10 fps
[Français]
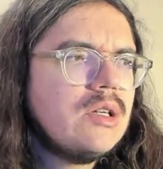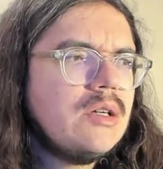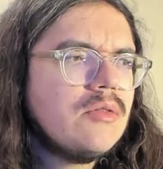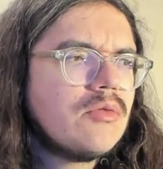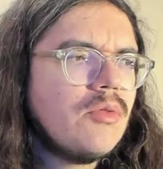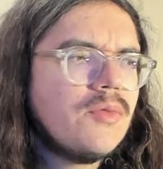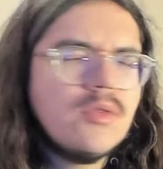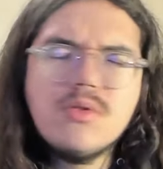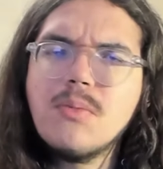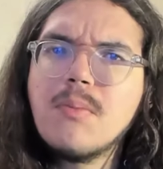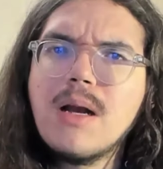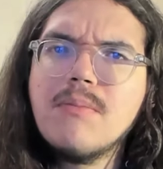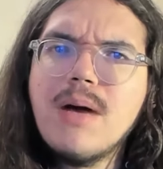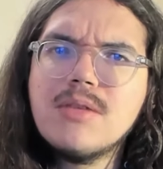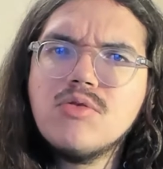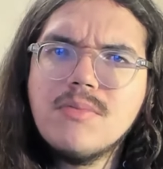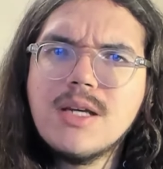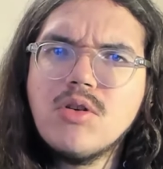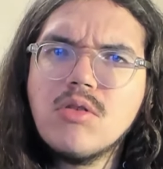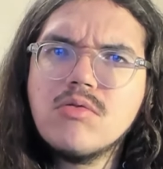les trophées de Palma de
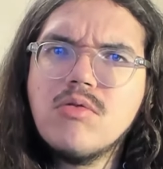Majorque.